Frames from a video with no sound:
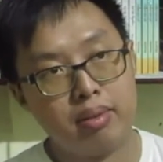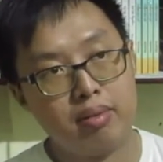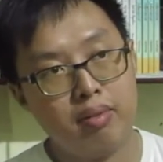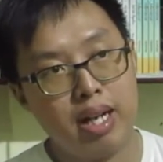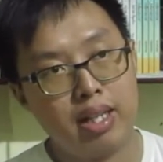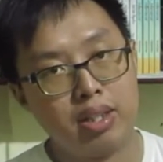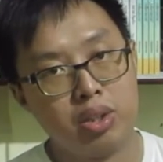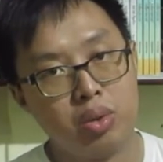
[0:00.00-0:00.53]

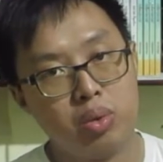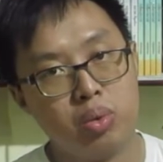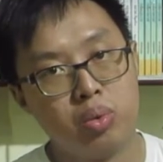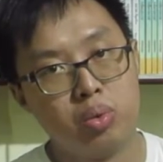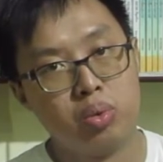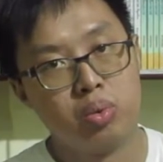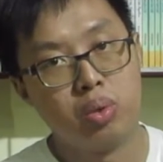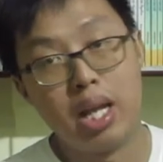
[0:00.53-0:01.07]
waktu
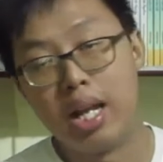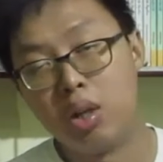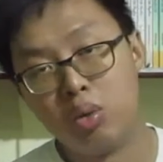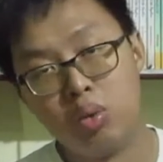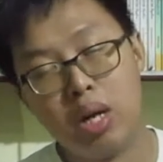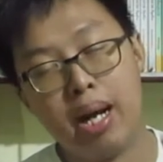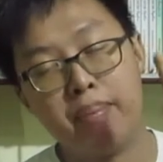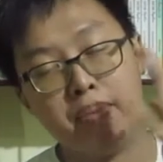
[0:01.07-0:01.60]

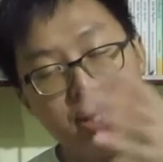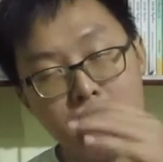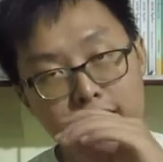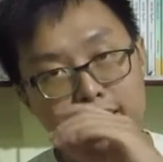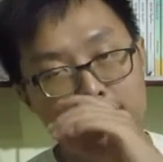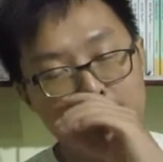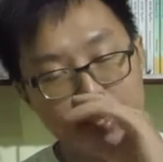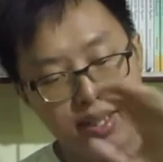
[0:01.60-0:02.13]
lalu
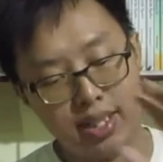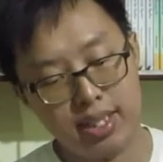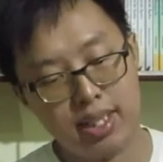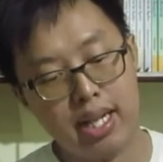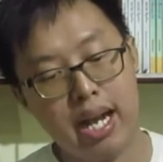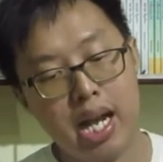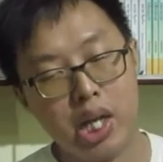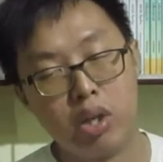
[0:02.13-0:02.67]
update di
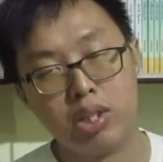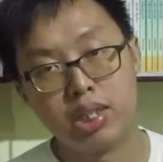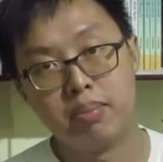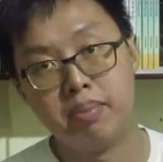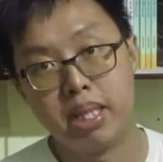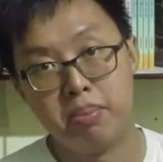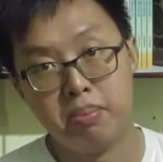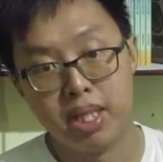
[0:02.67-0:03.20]
iOS
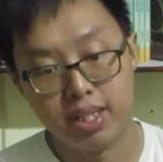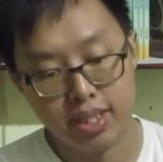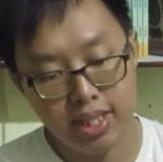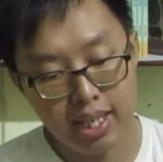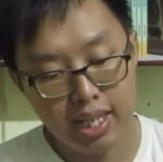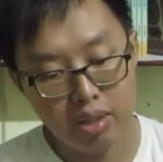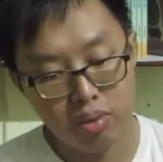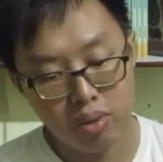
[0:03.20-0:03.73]
14 ini
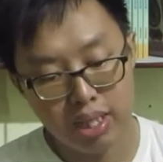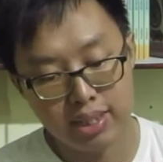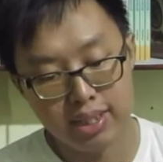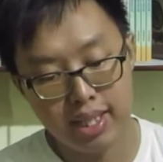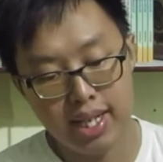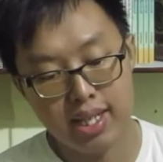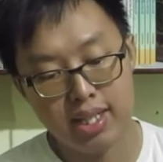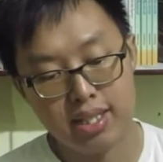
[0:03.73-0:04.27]
yang aku
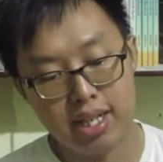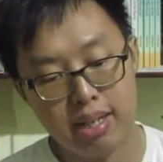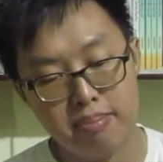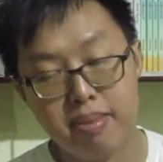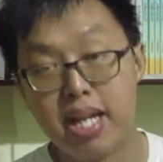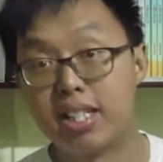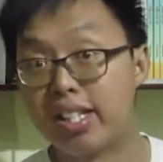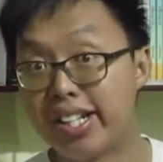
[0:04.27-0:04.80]
rasakan adalah
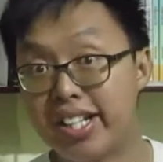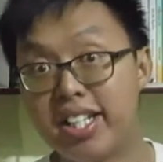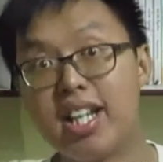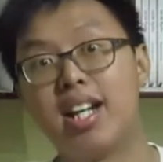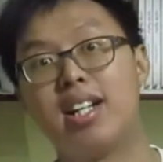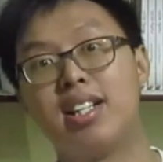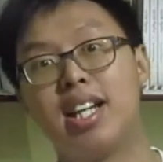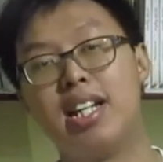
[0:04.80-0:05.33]

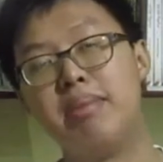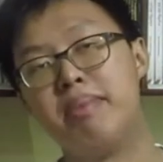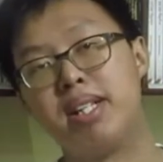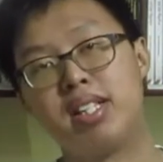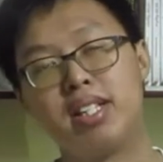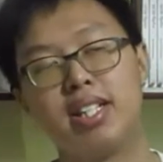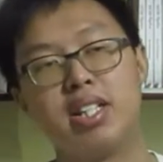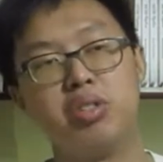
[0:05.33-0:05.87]
baterainya jadi
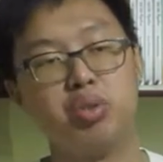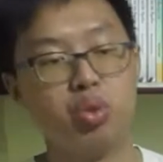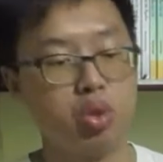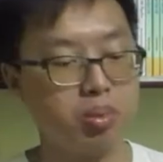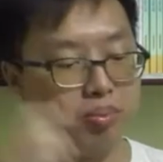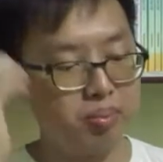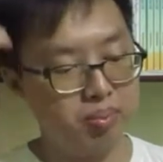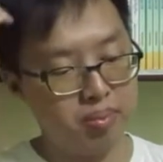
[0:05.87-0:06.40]
baterainya itu
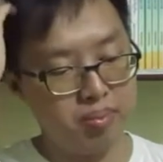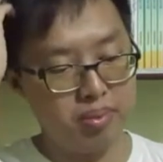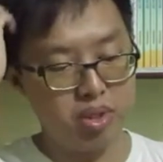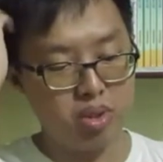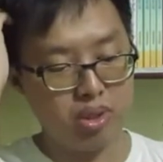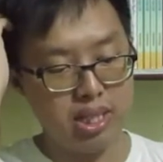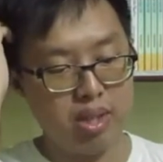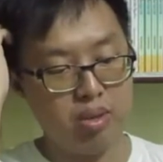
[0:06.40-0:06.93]
cukup
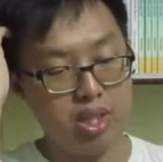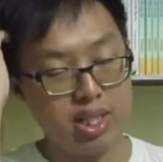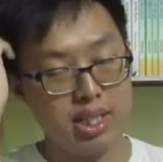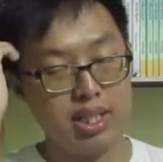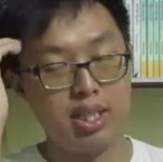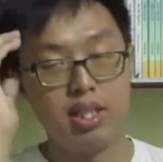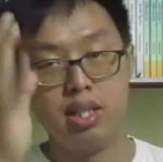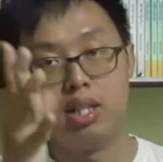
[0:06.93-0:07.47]
menurut aku
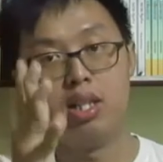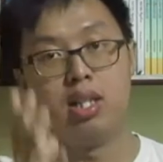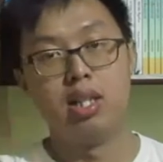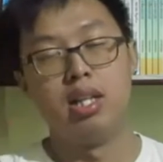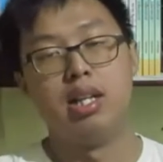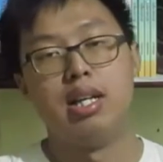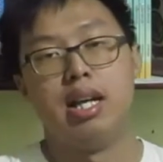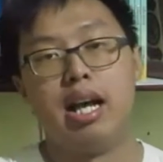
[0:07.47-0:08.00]
di
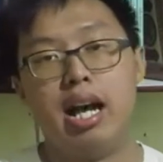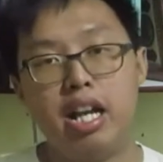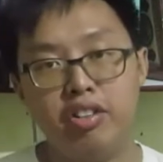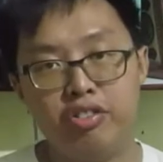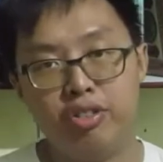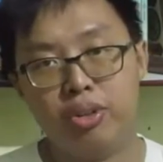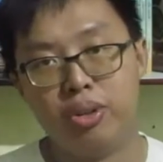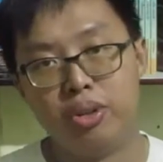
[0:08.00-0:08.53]

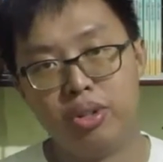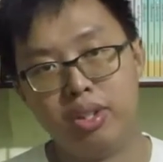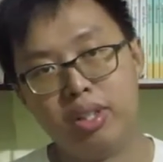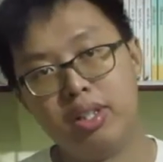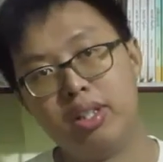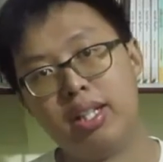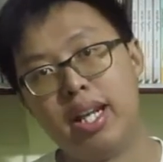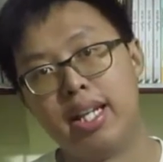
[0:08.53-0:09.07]

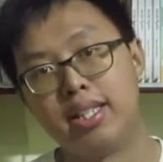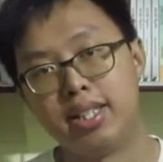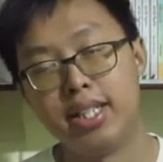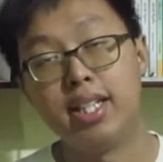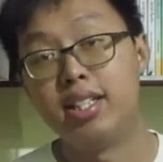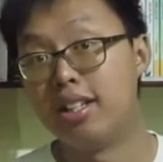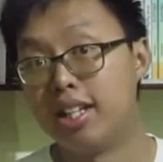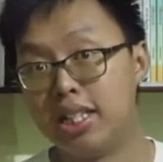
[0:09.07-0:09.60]
iPhone SE
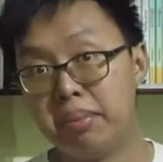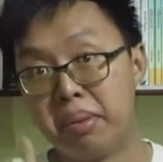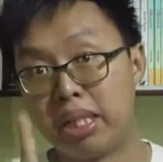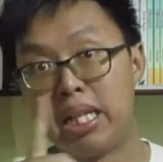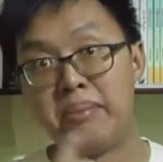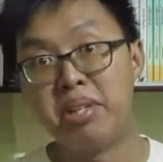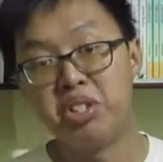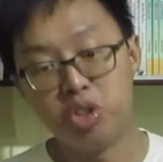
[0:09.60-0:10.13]
generasi
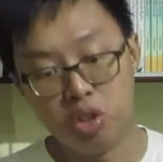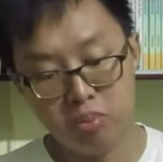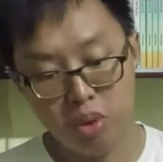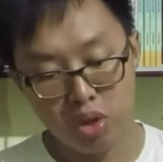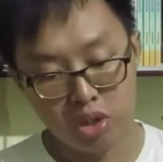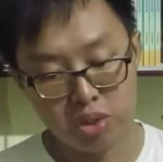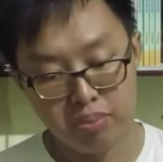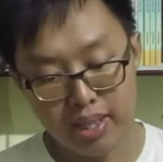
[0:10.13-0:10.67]
pertama cukup
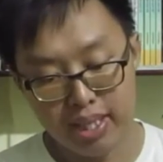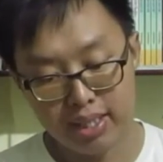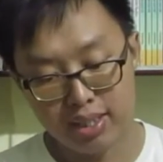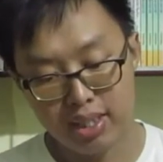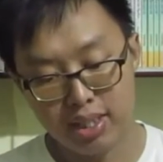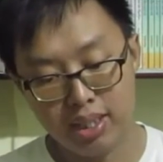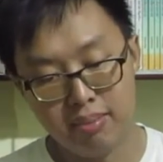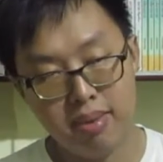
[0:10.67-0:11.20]
boros banget
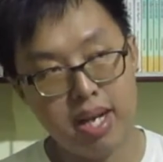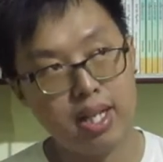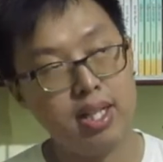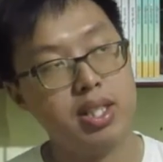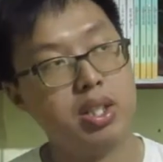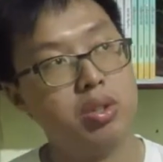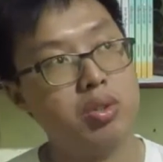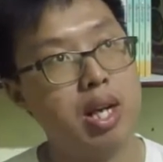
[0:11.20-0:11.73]
jadi kemarin
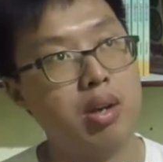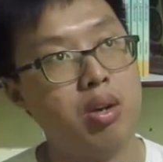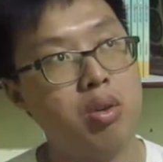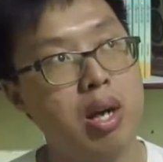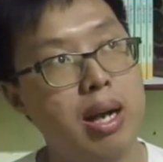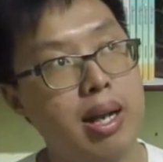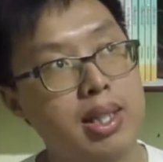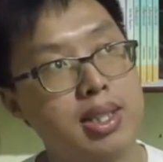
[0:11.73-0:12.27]
itu aku
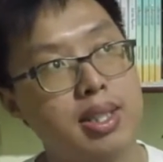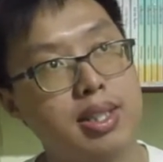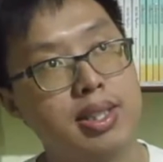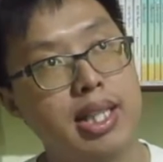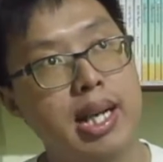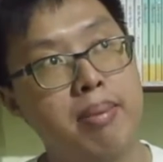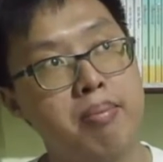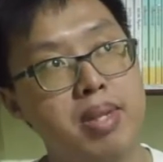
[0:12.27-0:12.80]

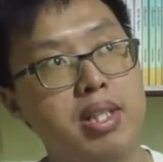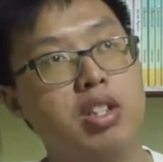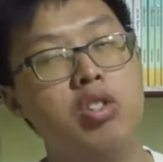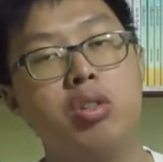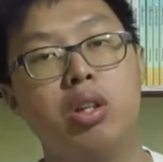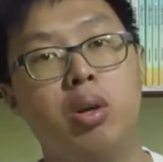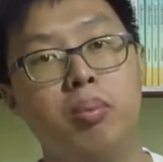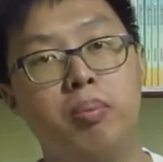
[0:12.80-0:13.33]
selesai update tuh